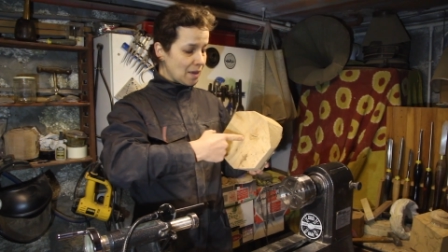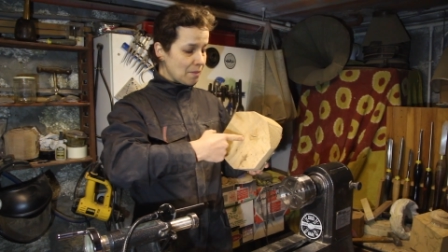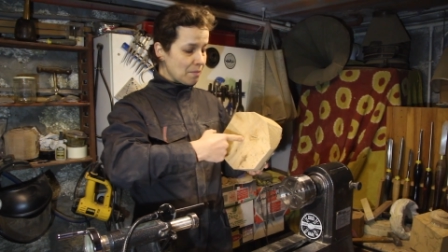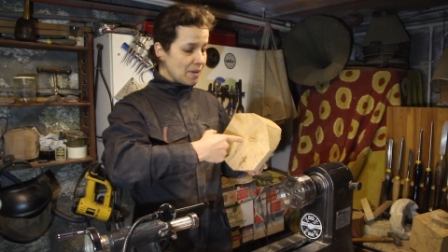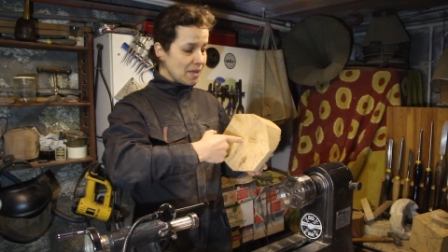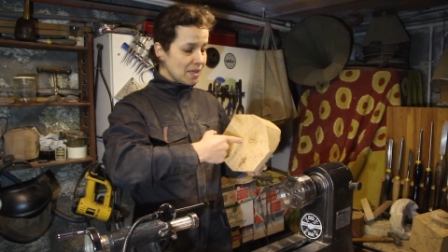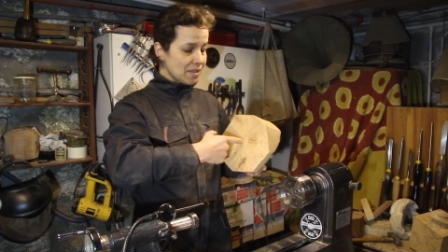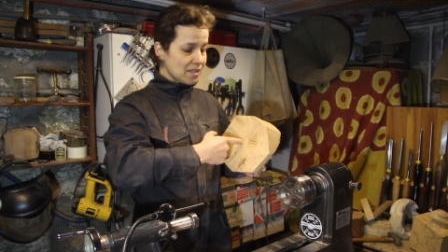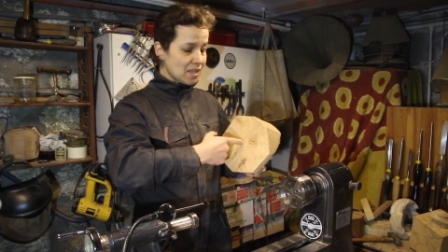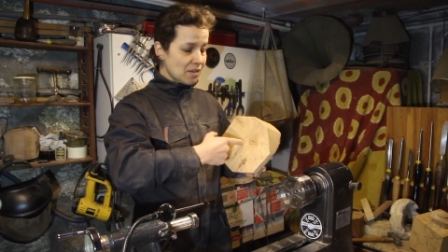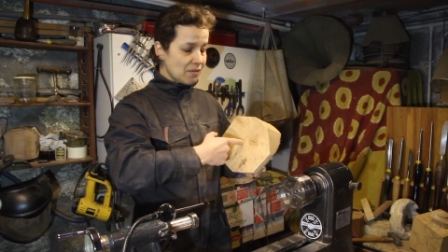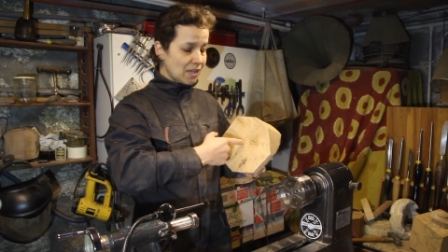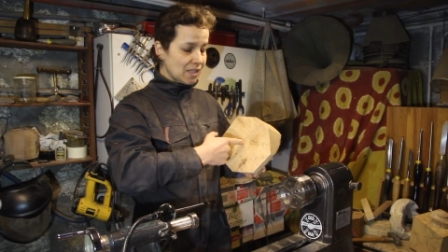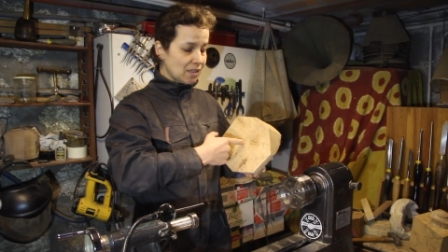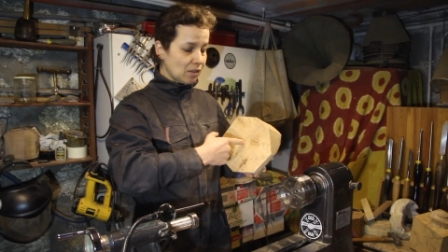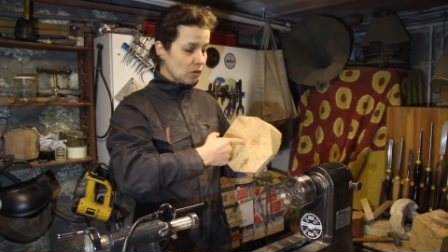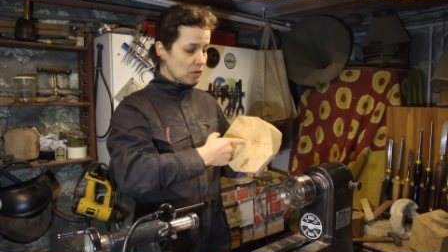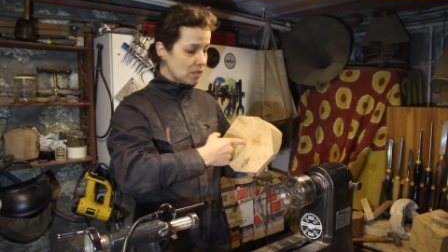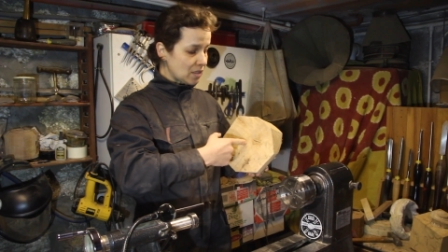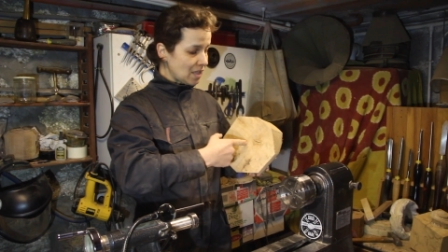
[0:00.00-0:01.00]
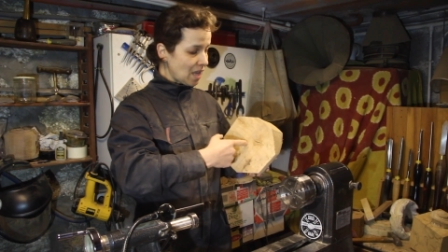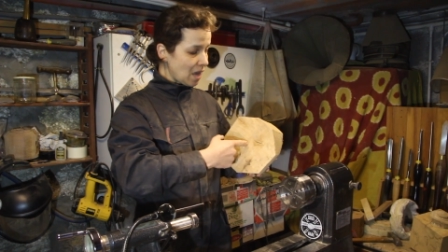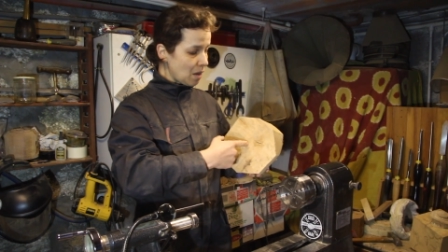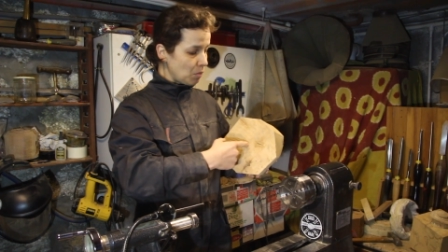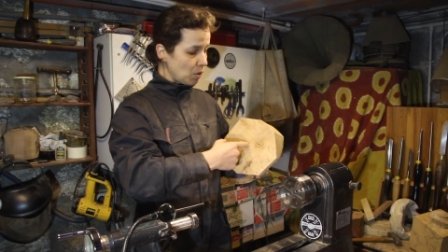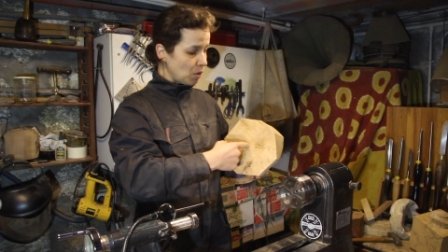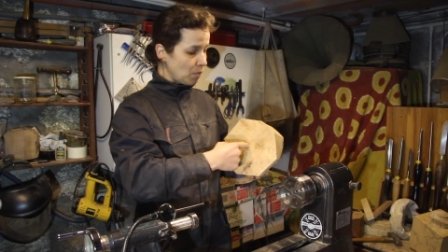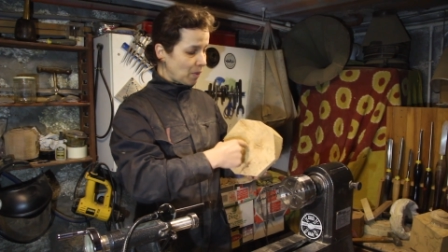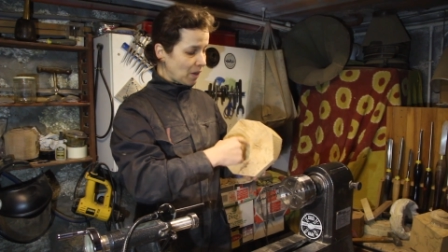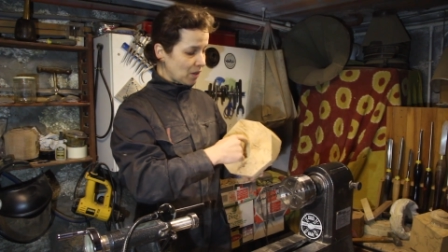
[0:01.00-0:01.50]
mais ça va être
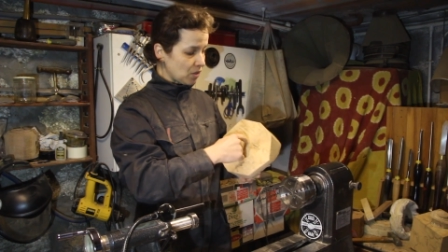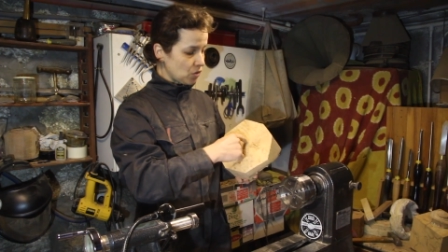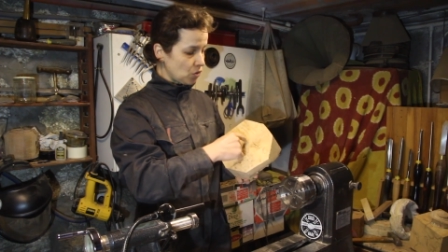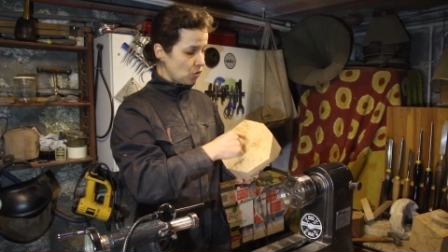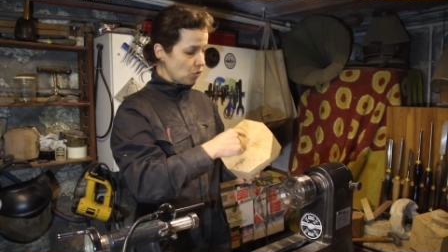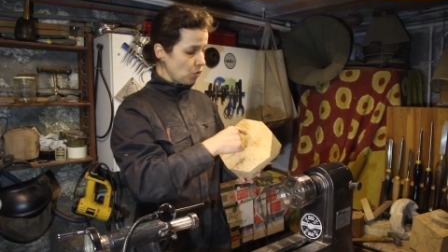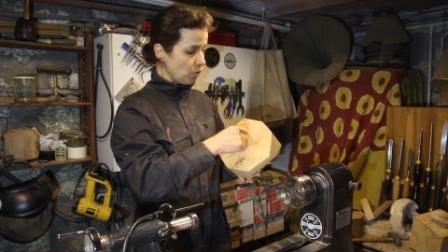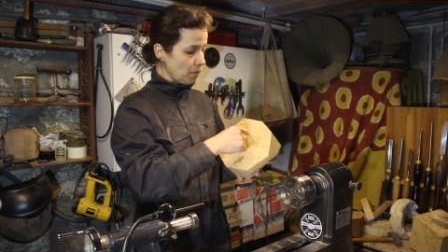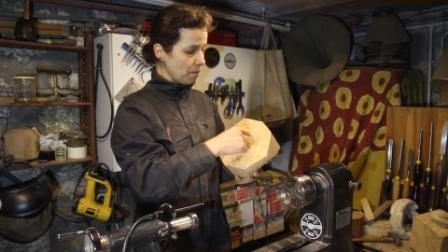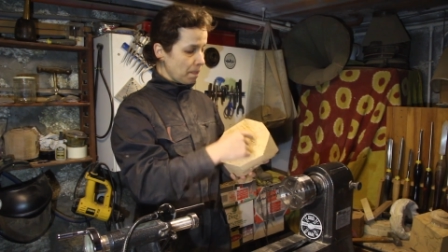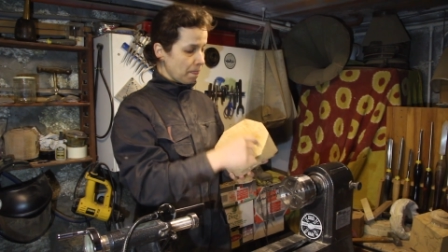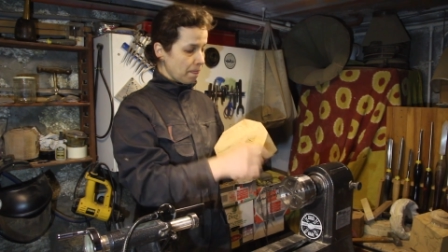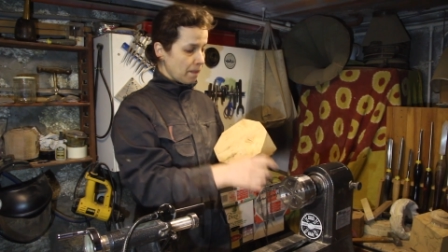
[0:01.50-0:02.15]
stable parce que